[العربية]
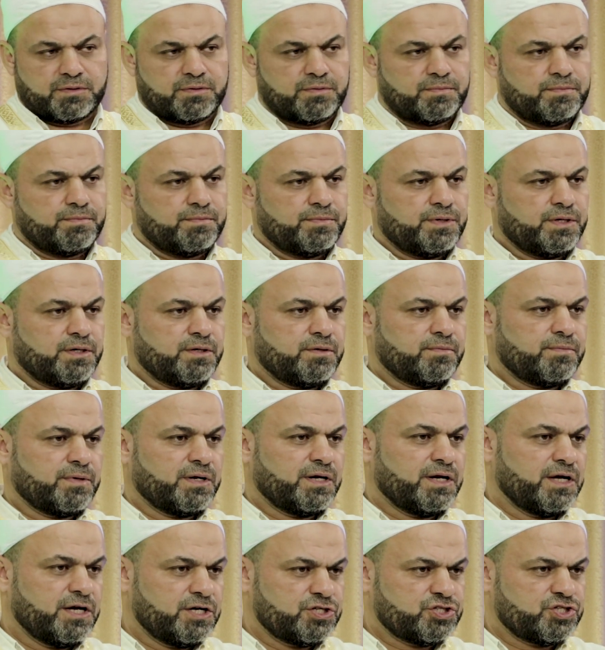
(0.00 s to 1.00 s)
من
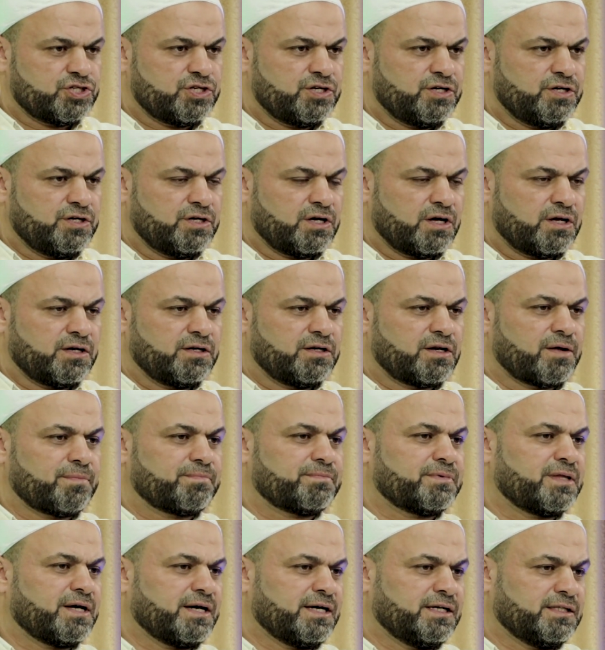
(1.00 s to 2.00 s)
منهجه أن
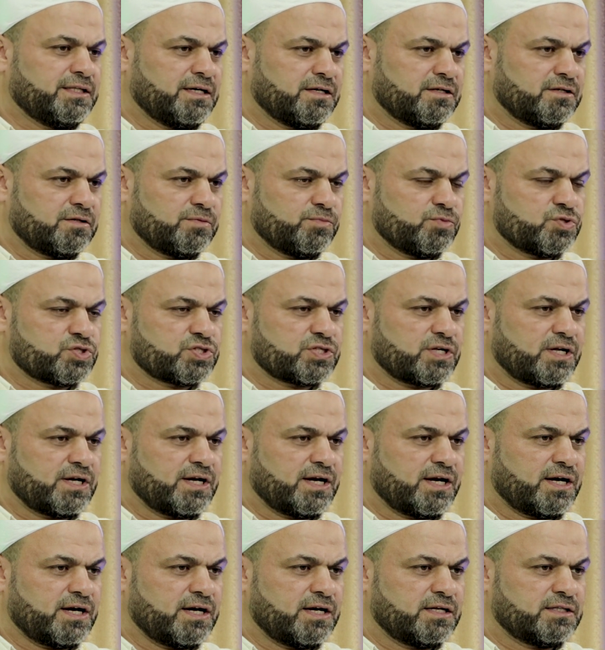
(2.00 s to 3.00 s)
نبتعد عن
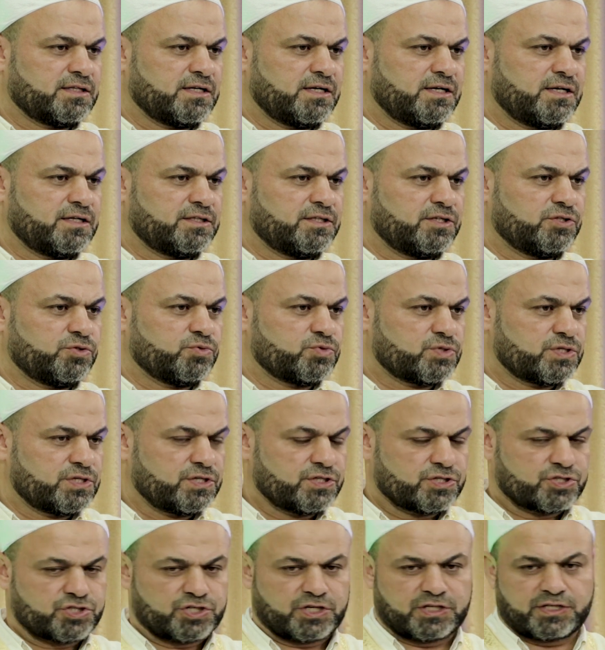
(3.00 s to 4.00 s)
المصطلحات التي
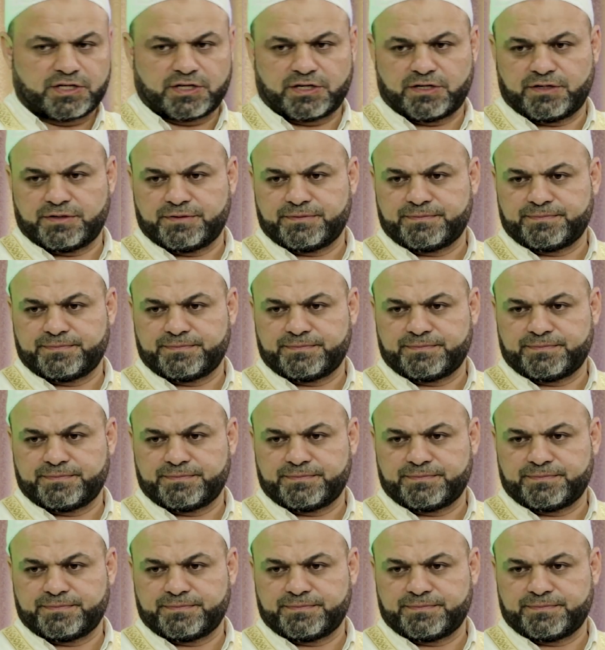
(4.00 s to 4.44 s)
تثير جدل